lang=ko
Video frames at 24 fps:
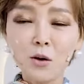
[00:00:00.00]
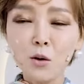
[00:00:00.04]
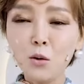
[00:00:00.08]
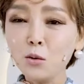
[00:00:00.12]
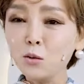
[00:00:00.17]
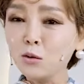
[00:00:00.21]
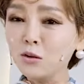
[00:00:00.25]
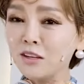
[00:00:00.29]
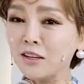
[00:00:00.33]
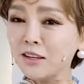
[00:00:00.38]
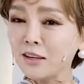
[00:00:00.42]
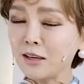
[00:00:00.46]

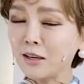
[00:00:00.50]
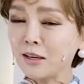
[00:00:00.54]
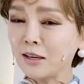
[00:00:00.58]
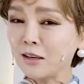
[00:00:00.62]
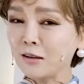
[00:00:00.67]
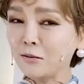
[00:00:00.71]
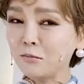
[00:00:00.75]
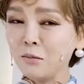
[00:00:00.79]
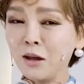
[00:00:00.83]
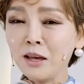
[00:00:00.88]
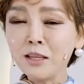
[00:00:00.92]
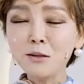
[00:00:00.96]
혹은 이게
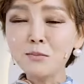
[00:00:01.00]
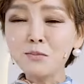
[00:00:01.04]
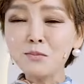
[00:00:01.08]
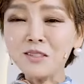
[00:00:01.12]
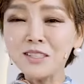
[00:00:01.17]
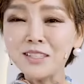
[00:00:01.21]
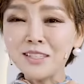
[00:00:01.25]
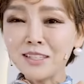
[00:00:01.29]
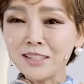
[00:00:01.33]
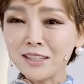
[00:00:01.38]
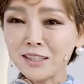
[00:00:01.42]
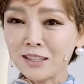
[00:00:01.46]

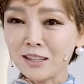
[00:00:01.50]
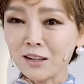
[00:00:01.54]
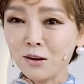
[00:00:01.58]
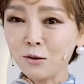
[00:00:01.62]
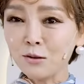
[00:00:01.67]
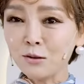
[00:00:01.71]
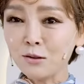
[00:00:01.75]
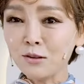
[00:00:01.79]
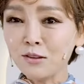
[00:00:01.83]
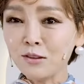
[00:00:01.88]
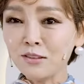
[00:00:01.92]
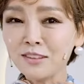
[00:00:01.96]
매듭진
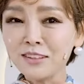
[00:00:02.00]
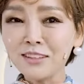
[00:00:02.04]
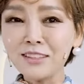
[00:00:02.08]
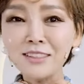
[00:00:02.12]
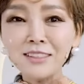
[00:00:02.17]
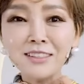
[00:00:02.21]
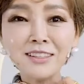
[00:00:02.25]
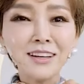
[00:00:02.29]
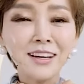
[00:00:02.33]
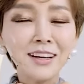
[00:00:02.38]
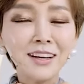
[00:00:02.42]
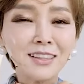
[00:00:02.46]
어떤
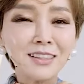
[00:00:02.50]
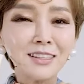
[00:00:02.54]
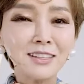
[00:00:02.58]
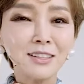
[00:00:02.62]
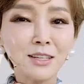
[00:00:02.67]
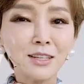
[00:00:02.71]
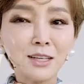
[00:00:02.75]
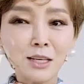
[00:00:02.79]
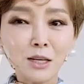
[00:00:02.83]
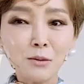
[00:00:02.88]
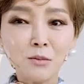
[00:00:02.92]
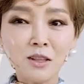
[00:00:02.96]
끈 같은
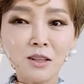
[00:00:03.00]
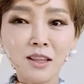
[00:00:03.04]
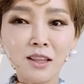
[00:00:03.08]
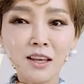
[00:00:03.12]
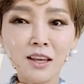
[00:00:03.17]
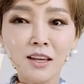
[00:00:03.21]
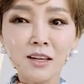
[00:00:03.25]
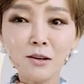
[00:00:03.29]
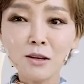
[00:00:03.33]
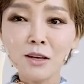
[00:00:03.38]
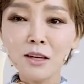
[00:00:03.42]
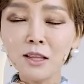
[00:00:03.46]

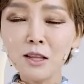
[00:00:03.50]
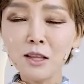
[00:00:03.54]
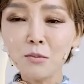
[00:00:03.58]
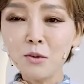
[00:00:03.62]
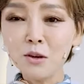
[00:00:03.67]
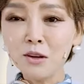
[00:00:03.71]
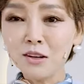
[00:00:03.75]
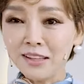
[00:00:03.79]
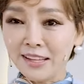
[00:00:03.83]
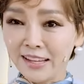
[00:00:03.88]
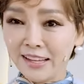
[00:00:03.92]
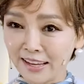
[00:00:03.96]
느낌인데 이렇게
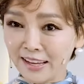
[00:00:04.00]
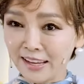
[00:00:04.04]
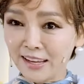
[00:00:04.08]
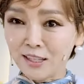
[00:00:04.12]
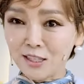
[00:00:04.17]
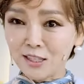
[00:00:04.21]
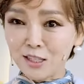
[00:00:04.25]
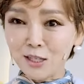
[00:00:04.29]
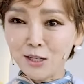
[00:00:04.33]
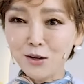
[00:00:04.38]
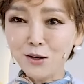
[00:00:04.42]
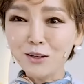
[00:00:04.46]
되면
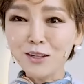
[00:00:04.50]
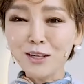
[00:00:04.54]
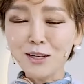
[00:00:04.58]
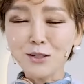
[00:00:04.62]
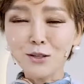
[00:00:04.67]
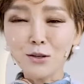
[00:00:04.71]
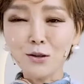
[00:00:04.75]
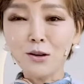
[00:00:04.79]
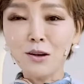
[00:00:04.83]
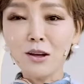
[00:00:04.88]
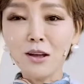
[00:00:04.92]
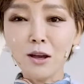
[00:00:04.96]

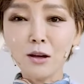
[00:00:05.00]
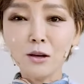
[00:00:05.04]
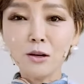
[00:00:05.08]
시원하죠.